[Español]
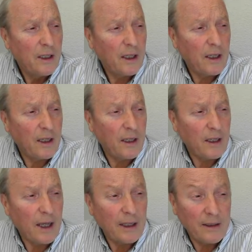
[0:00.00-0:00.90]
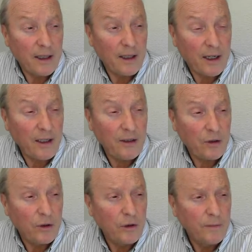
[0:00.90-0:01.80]
eh, antes de
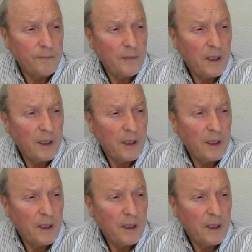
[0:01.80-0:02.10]
Cristo,